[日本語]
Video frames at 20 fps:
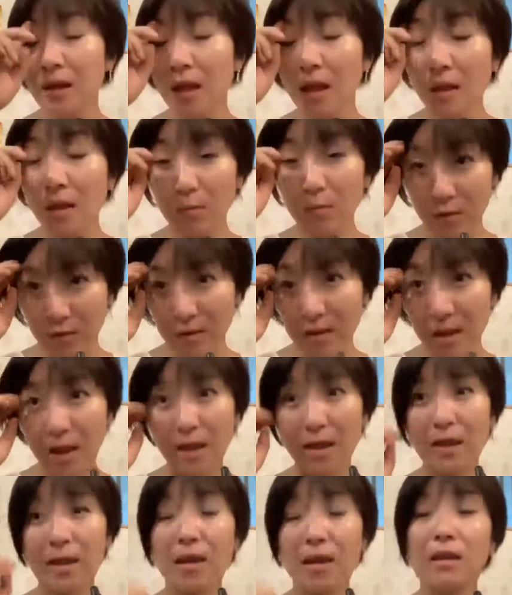レヘムっ
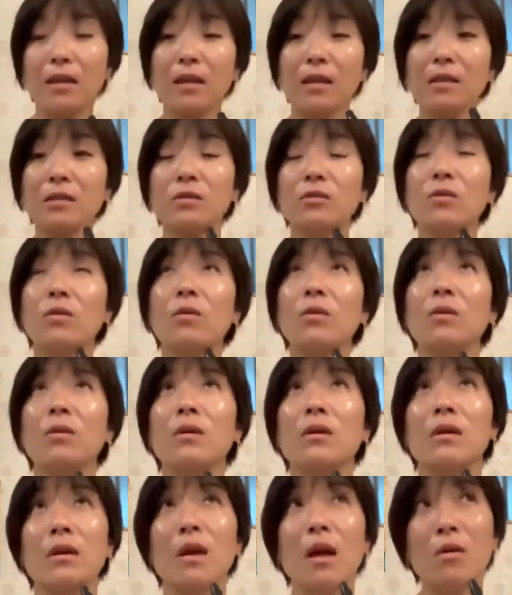て
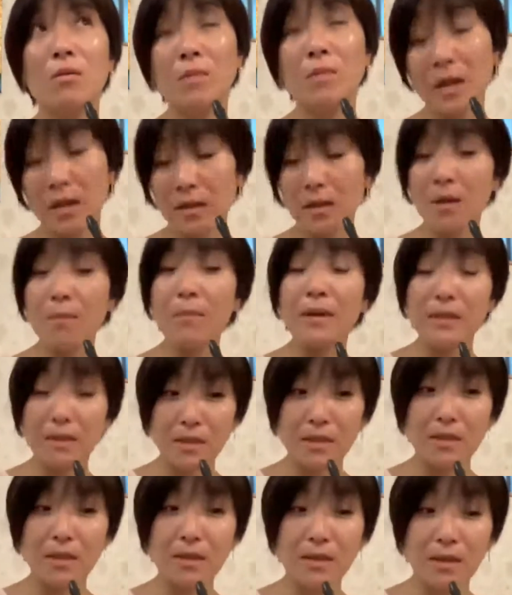キリストが生まれた
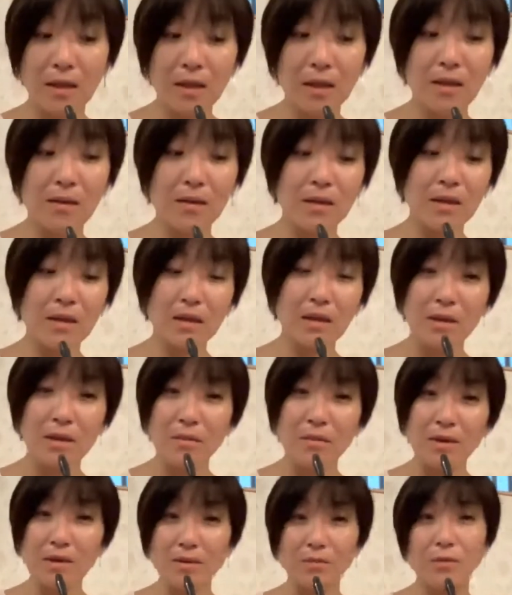町で、はい、ニッキー
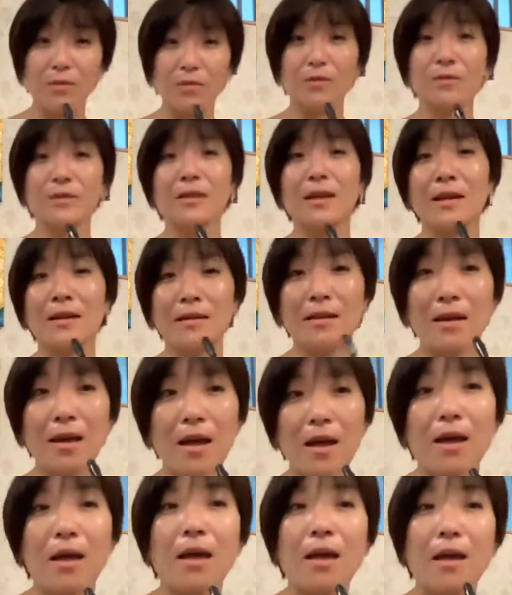松本さん
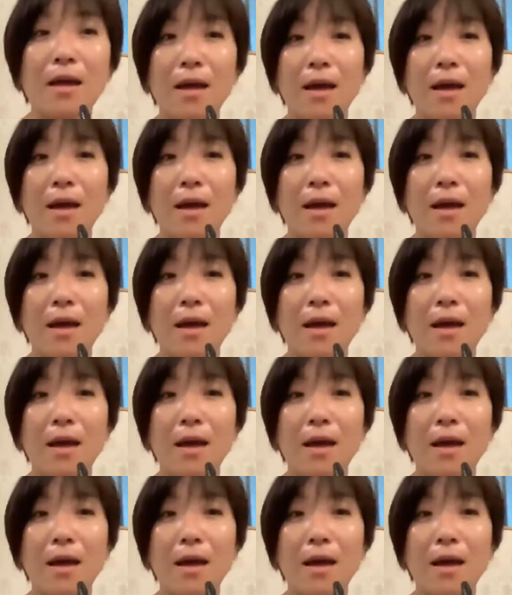が